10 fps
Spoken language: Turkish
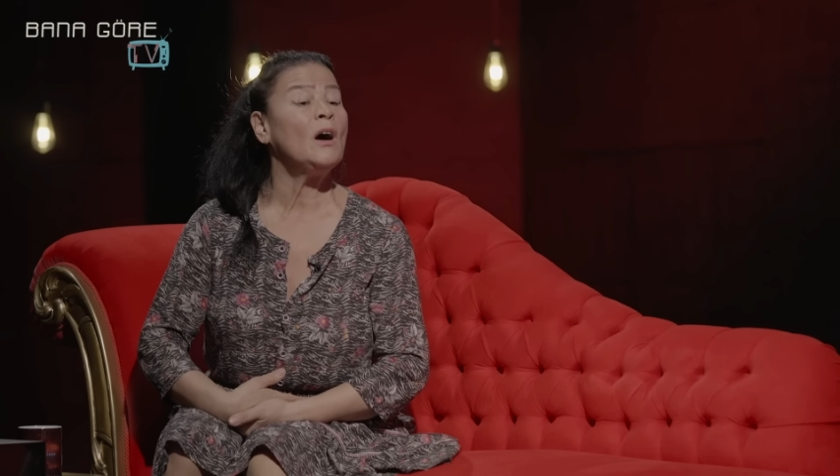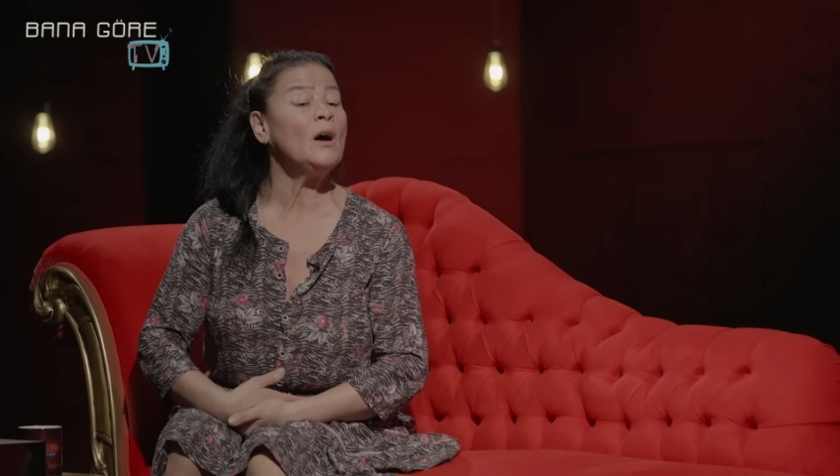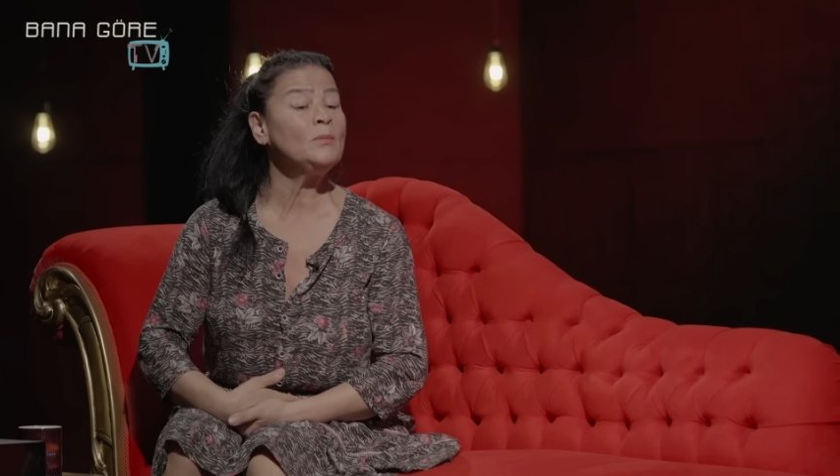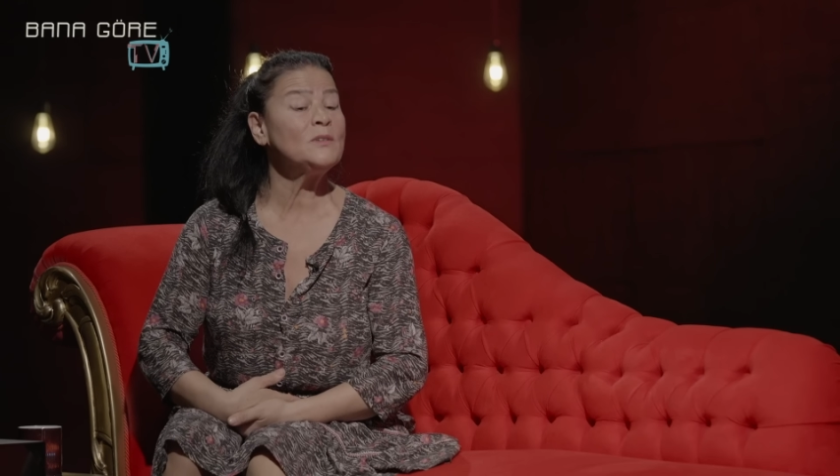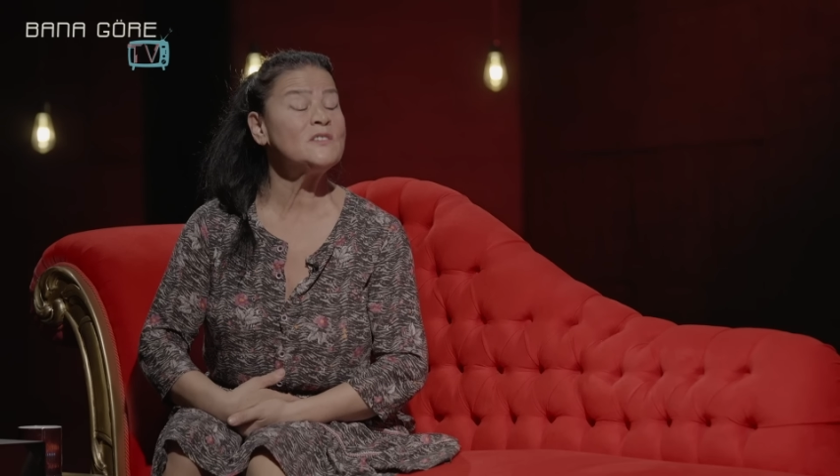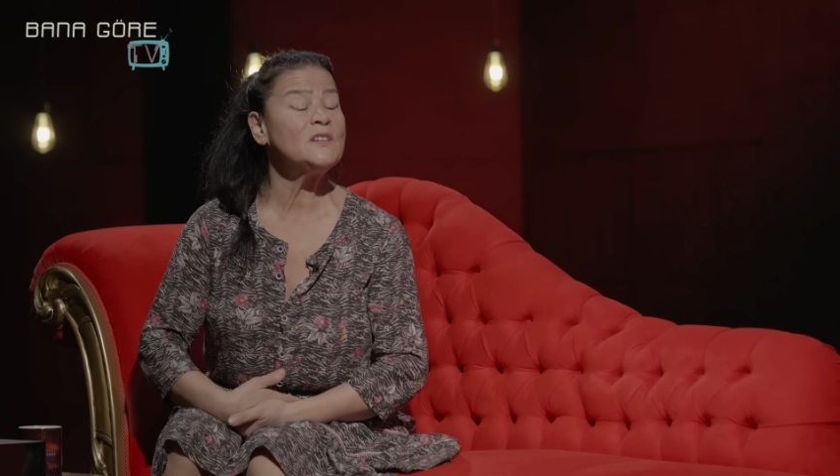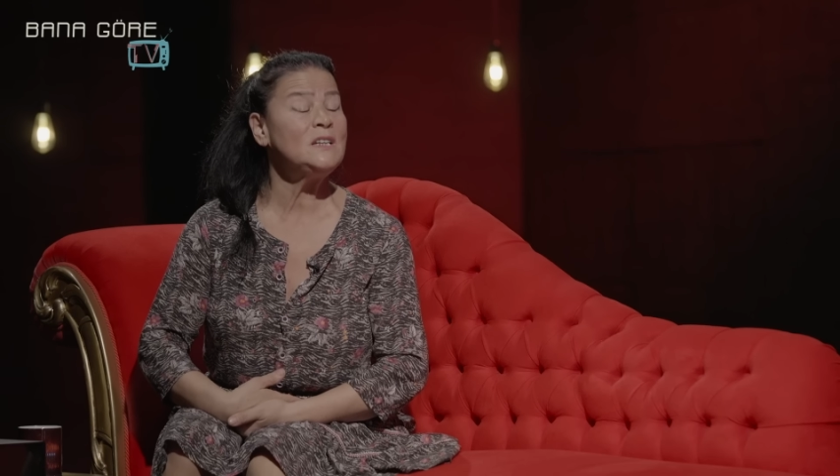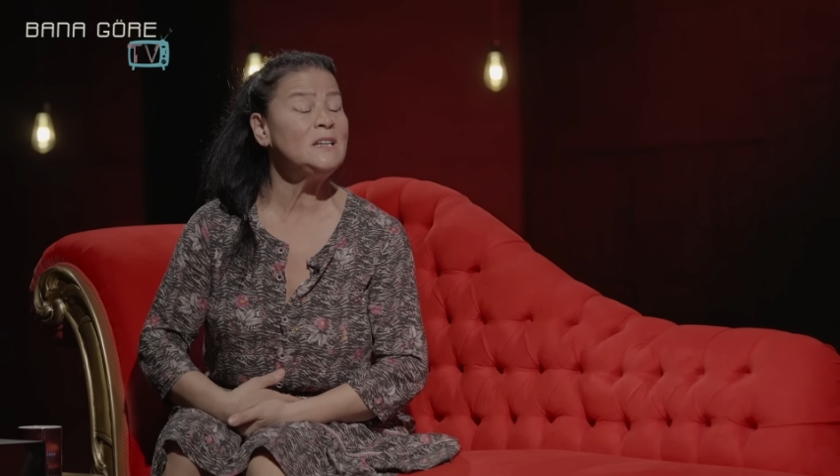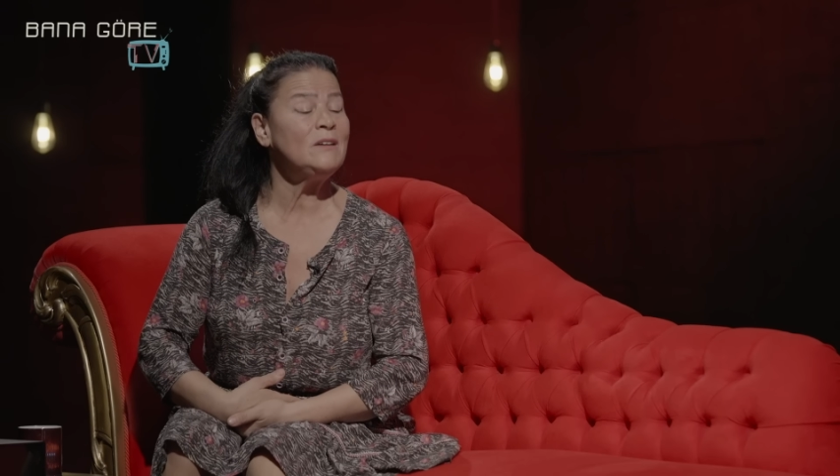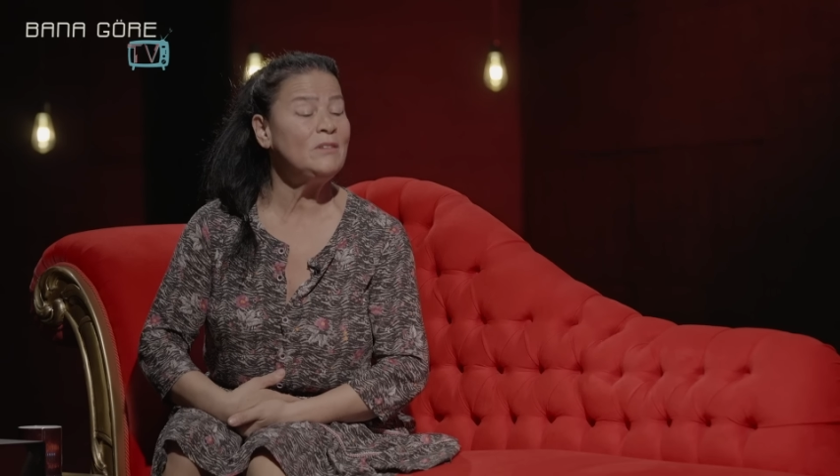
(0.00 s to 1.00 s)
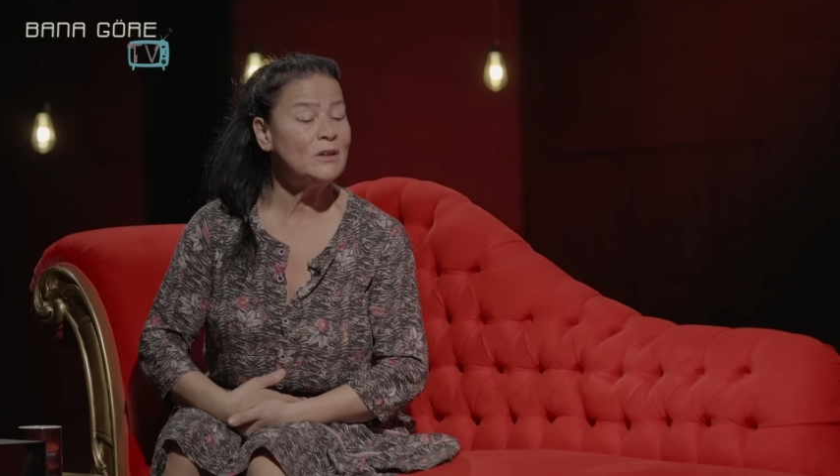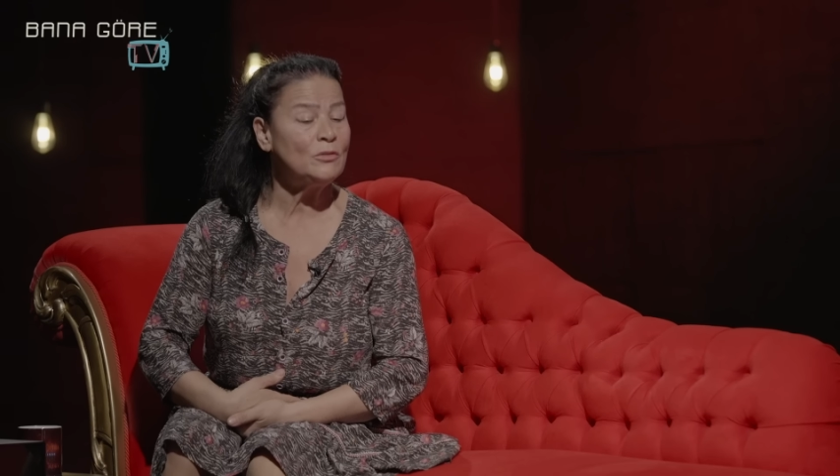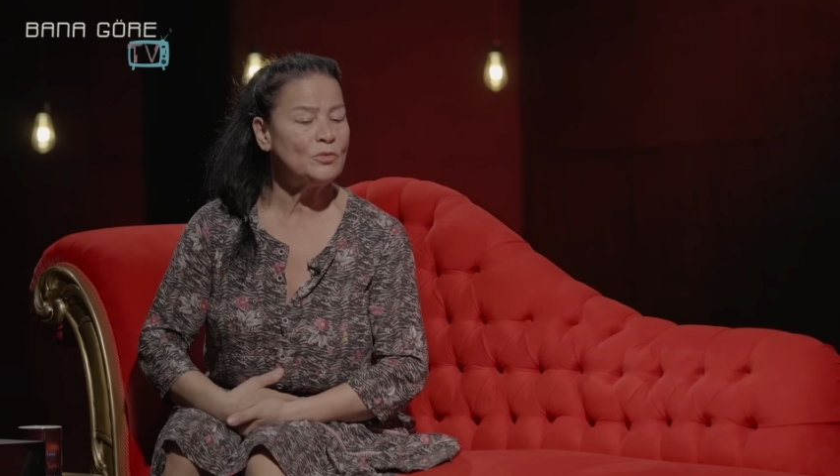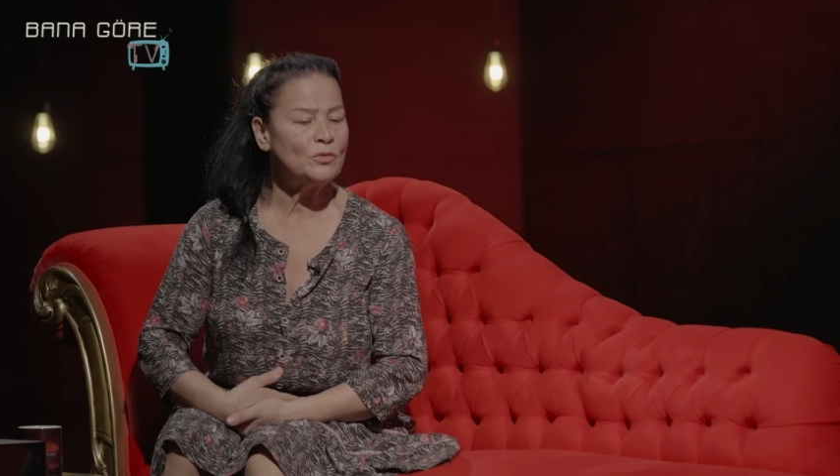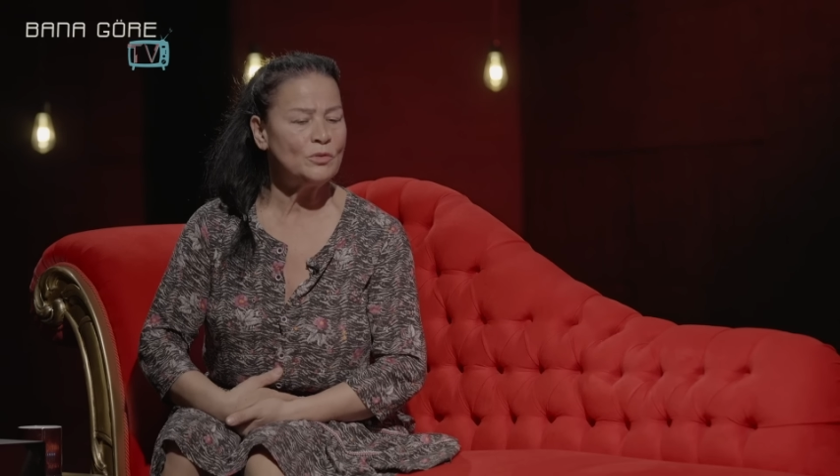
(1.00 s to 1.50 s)
Ablası Gil'in evine
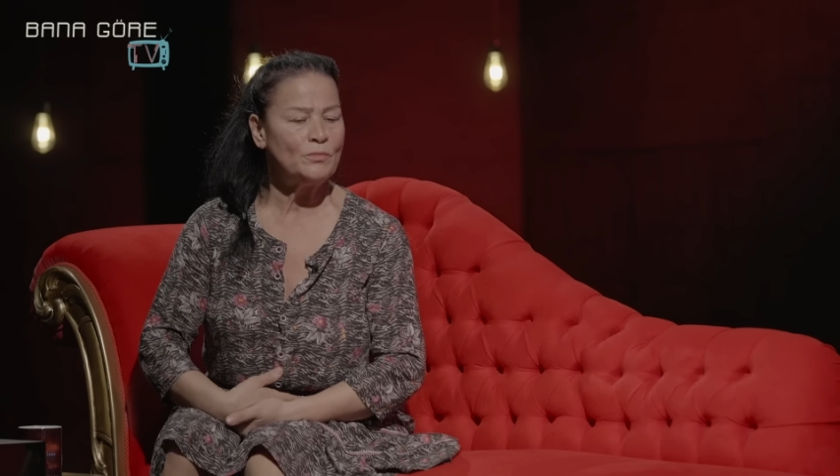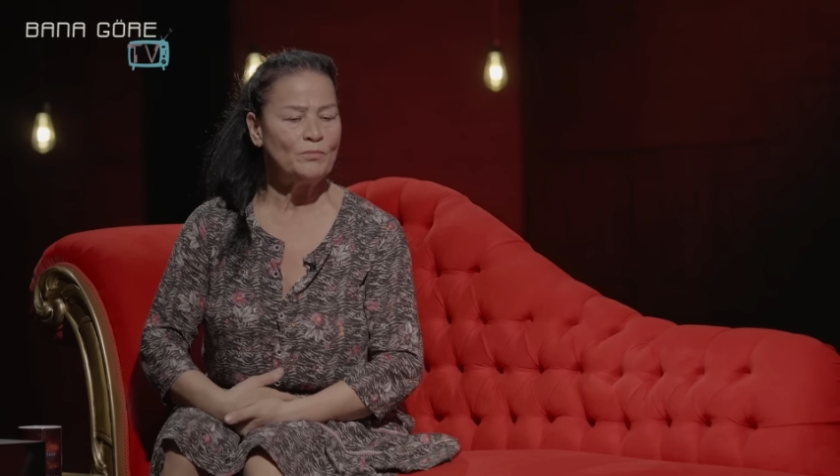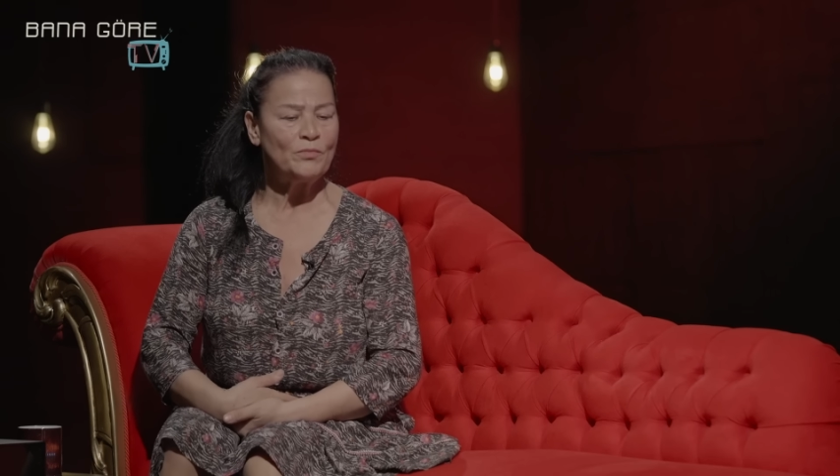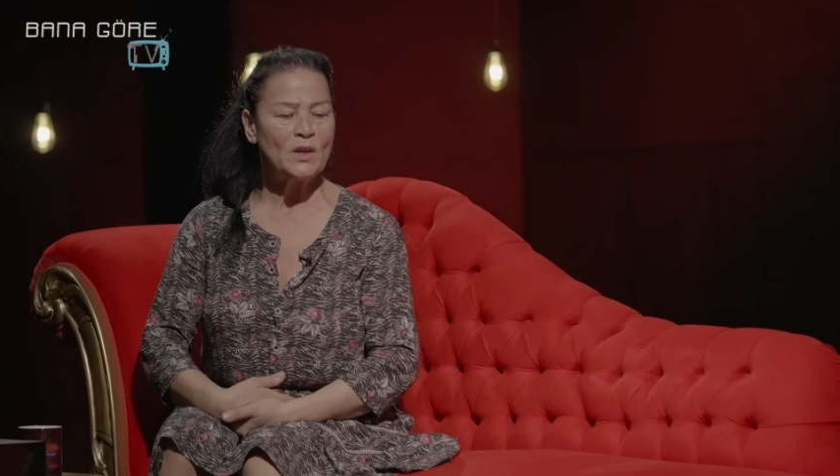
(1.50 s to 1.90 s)
götürdü.